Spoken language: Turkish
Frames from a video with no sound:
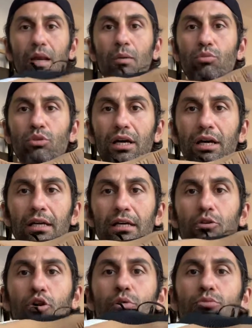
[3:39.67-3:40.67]
Bu da
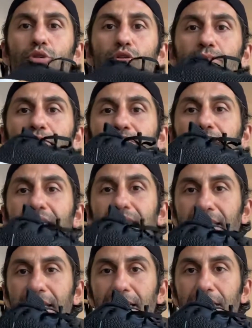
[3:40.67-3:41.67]
görmüş olduğunuz bir
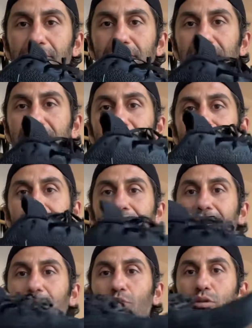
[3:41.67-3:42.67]
fitness ayakkabısı. Yine
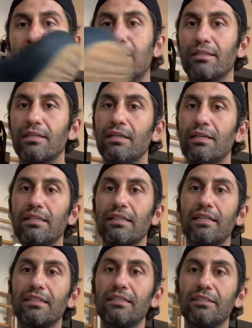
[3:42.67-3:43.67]
yere olan
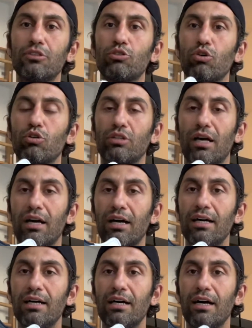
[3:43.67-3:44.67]
yakınlığı çok
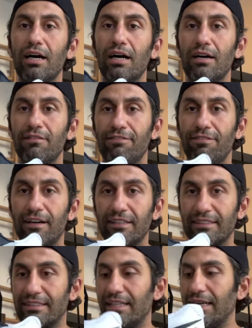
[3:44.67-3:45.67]
daha
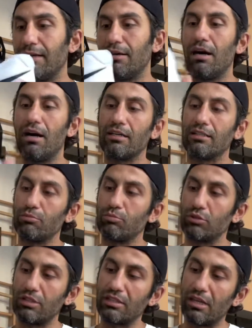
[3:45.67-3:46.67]
fazla. Artık
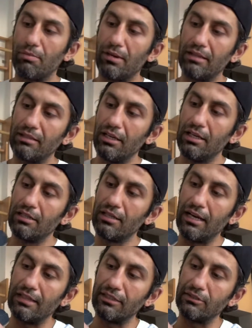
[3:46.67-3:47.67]
burada taban
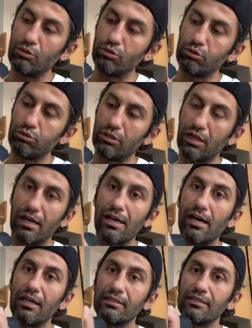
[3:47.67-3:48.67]
neredeyse şurada
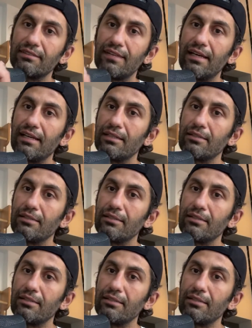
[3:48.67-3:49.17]
ayağınız ve